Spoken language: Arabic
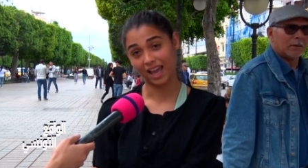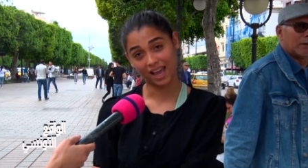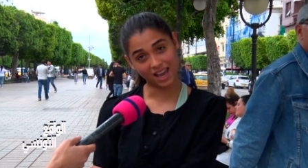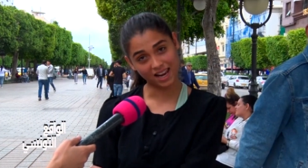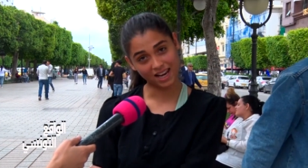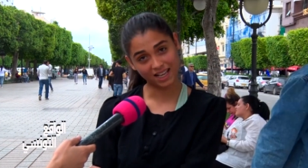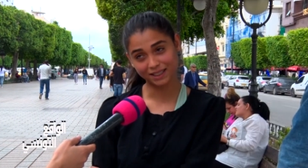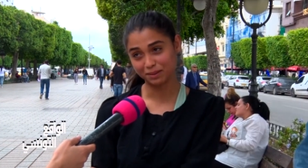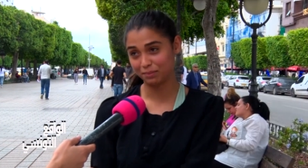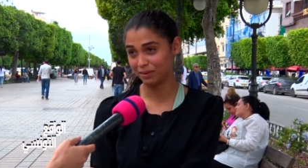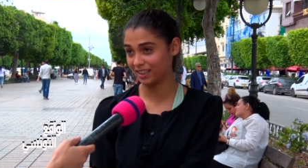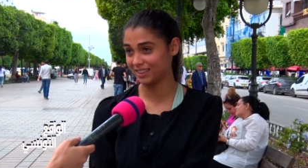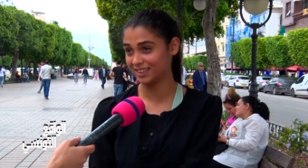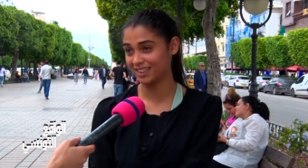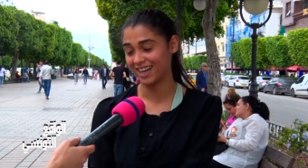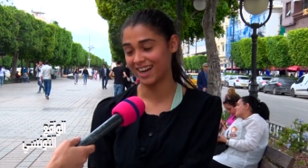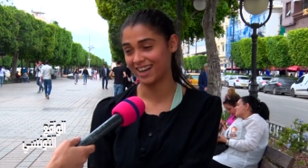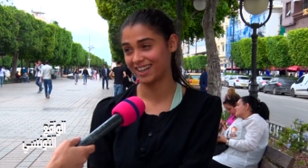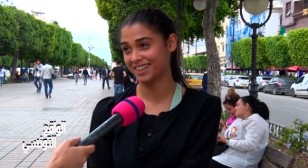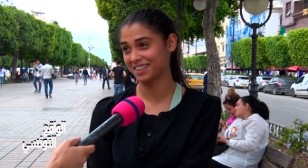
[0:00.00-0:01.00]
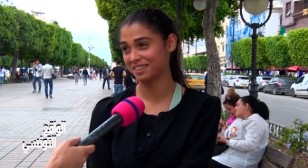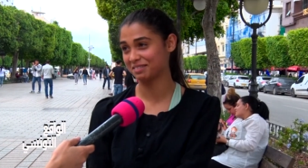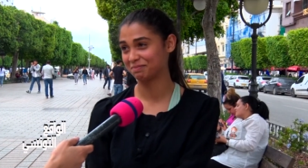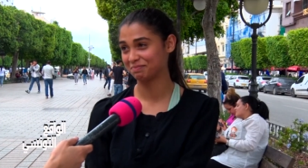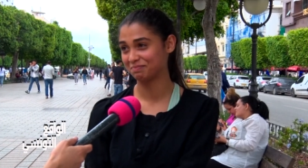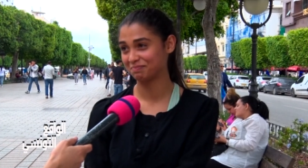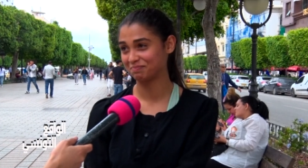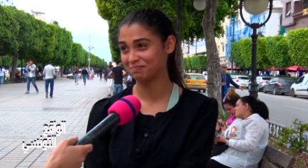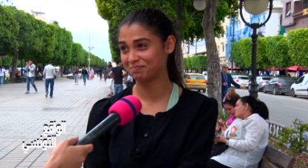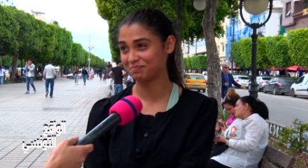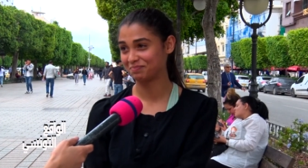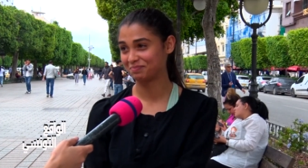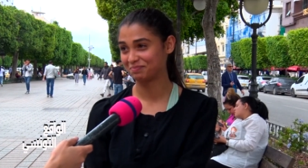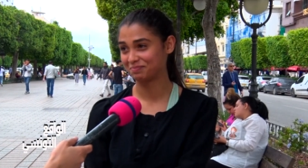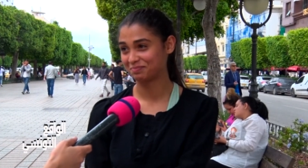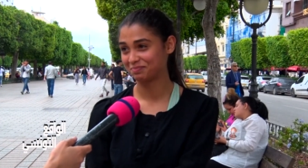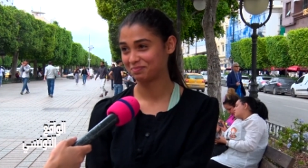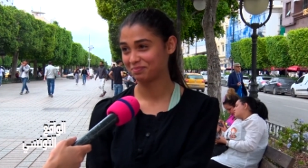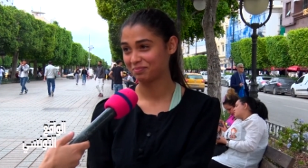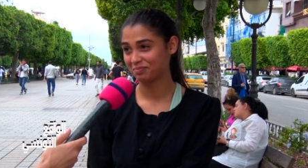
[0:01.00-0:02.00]
انا طبيعتي هك
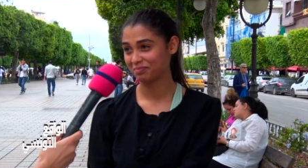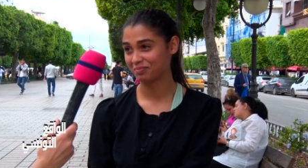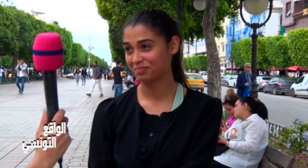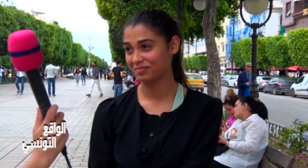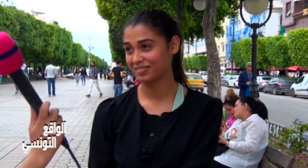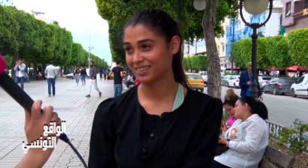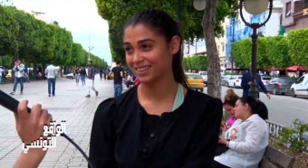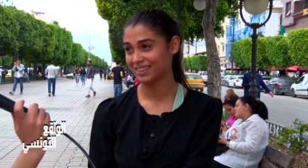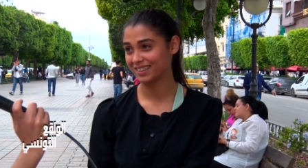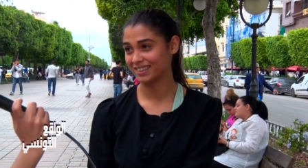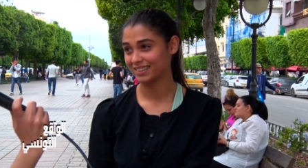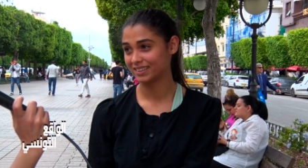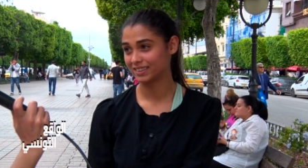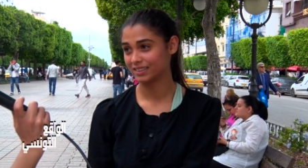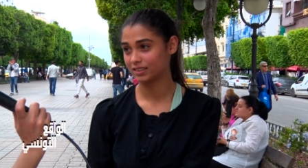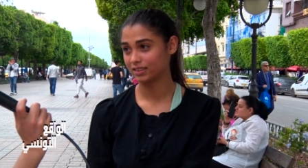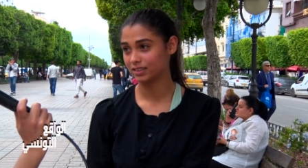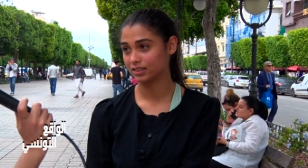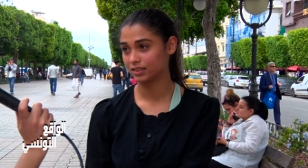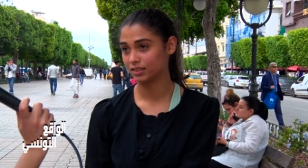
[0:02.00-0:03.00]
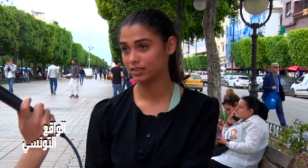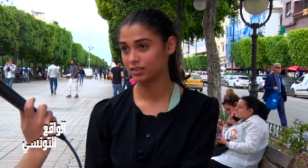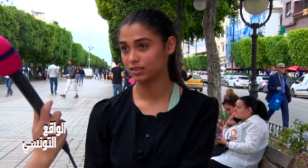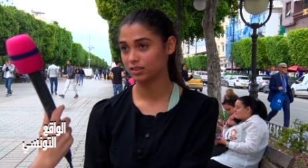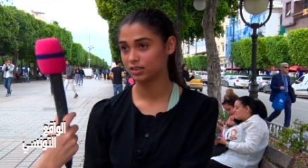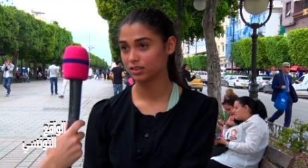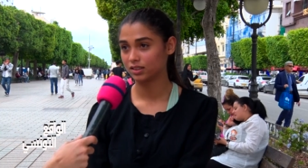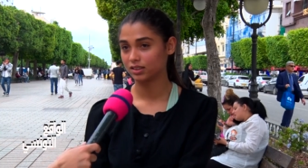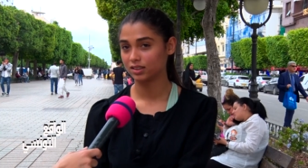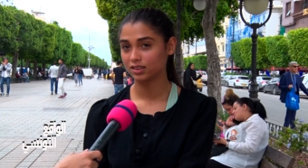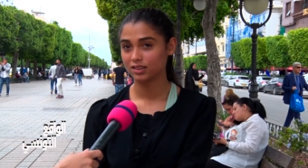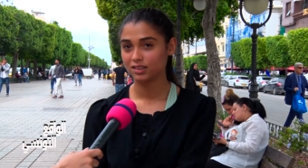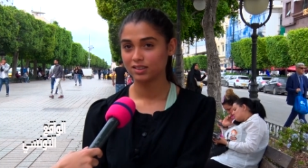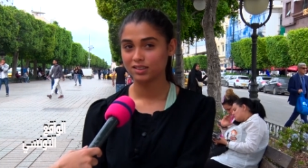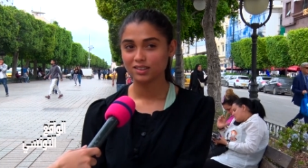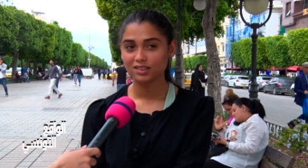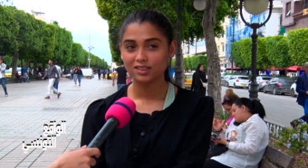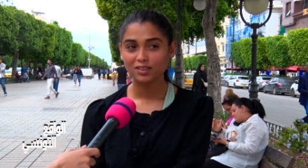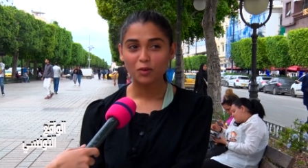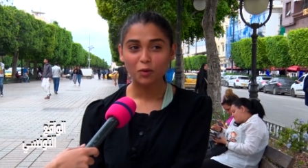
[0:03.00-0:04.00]
انا ما تبعش صاحبتك
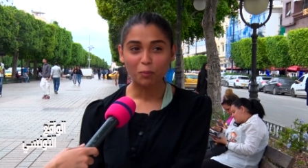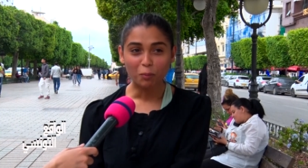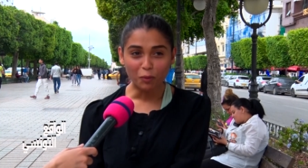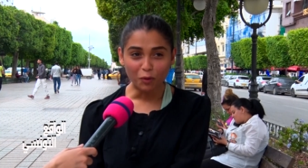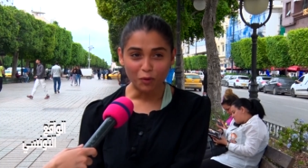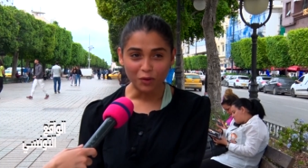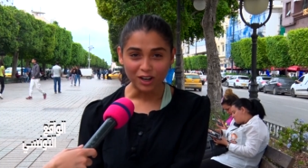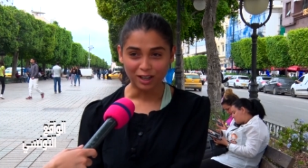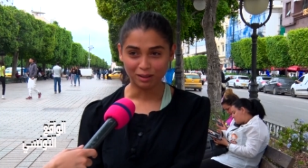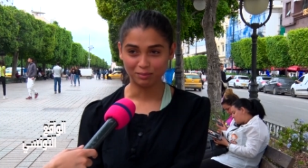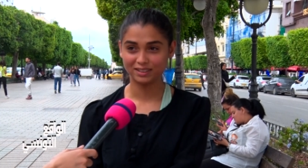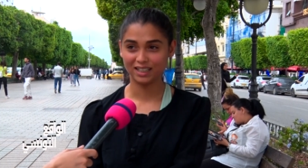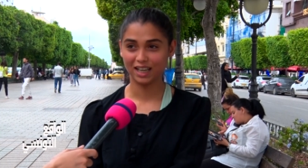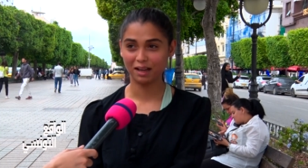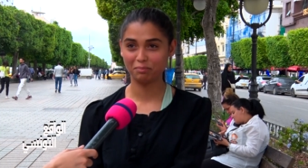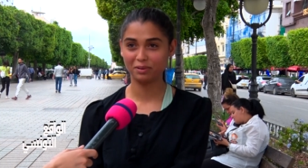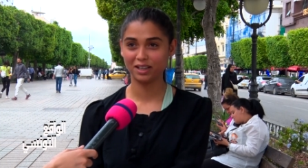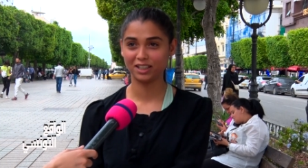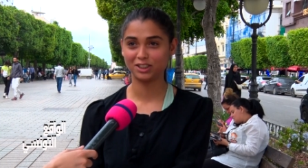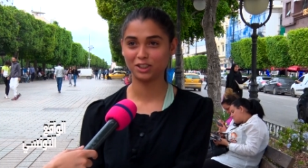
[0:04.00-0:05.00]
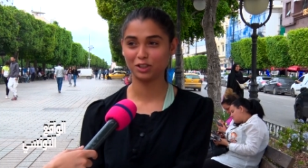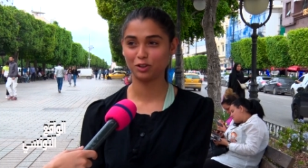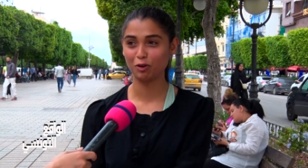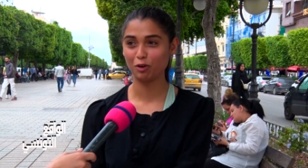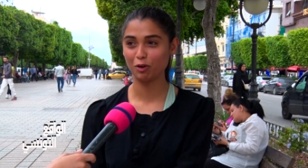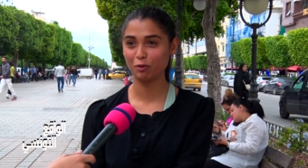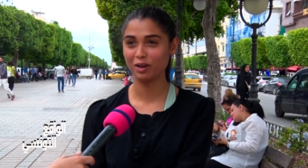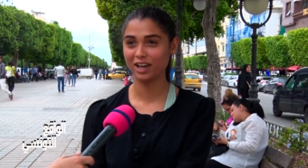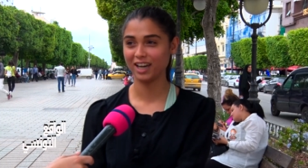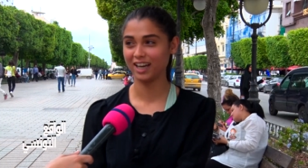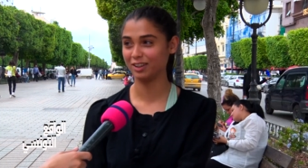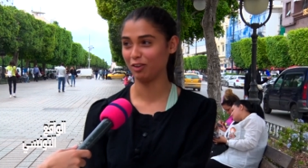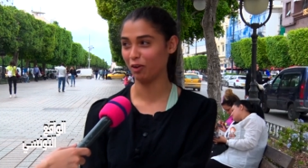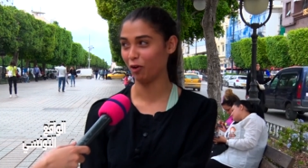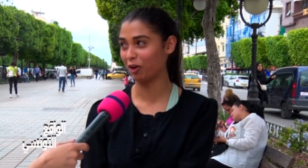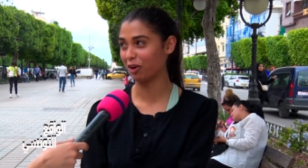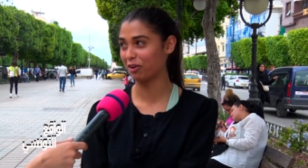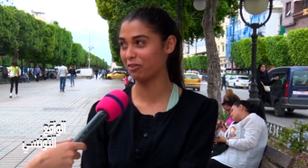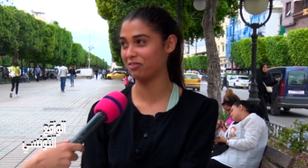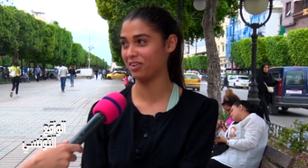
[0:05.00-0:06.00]
امورهم صاحباتي كل واحد
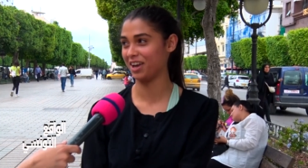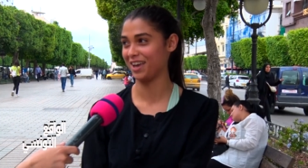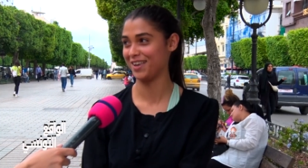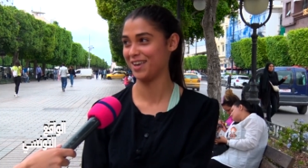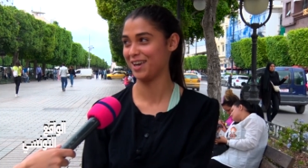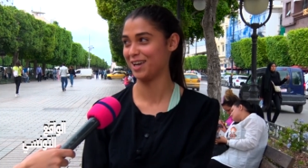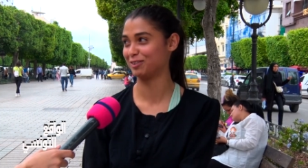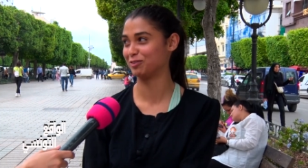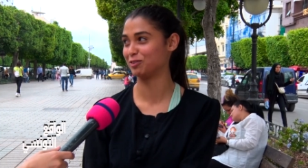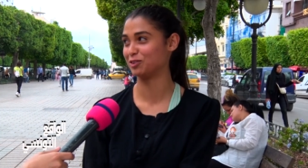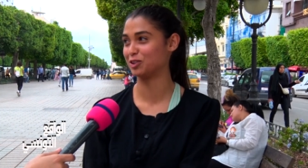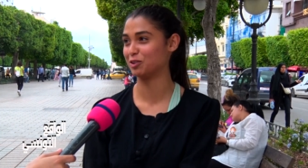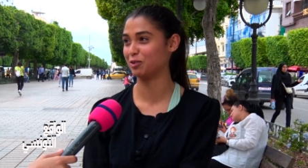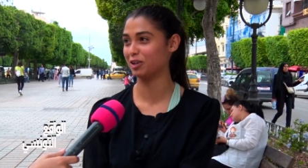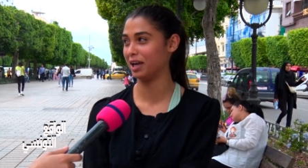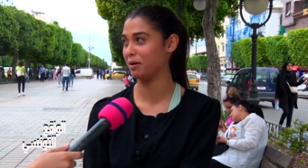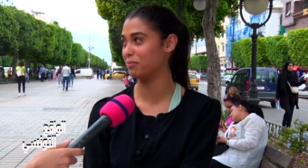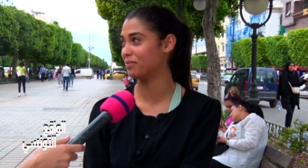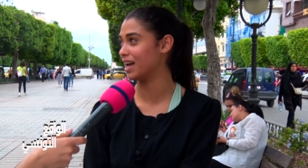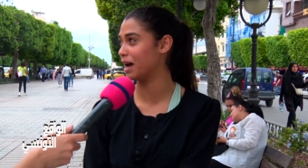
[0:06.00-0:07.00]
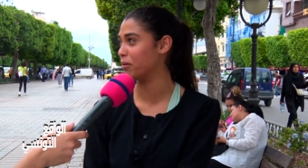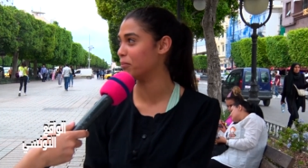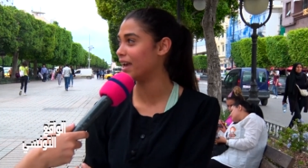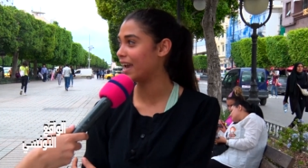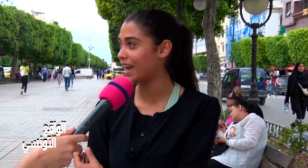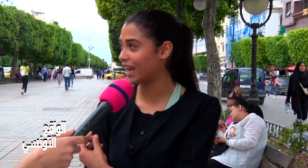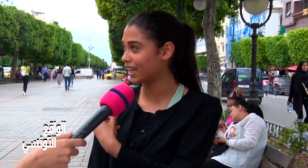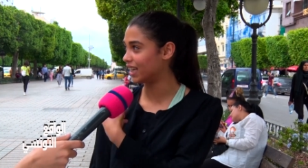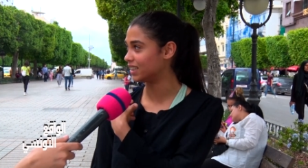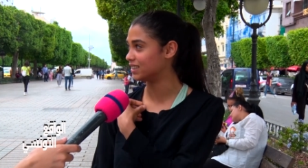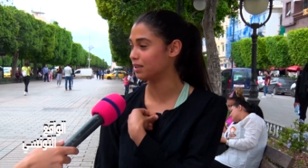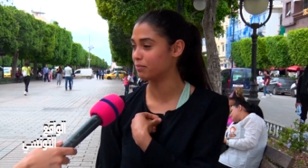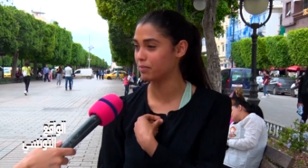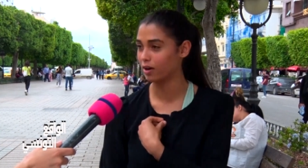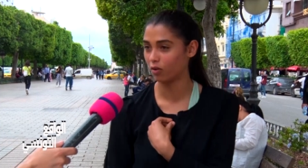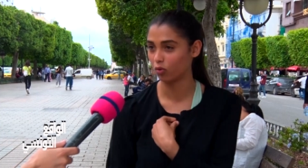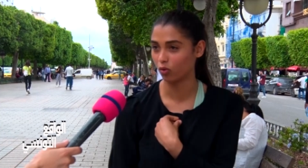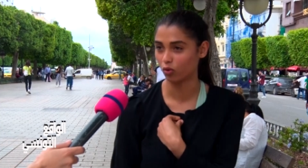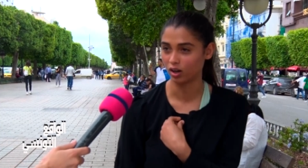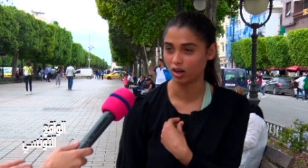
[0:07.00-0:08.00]
حر في حياته شنو يحب نعمل انا ديما
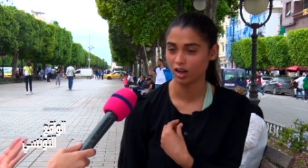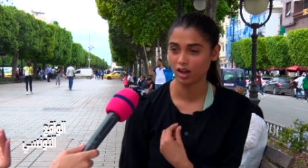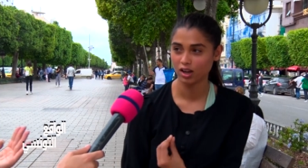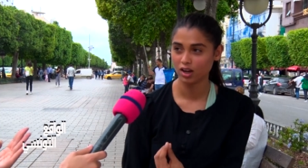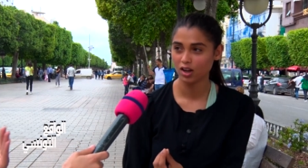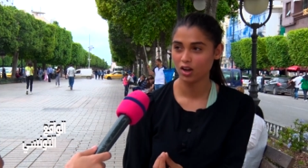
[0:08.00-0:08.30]
نقول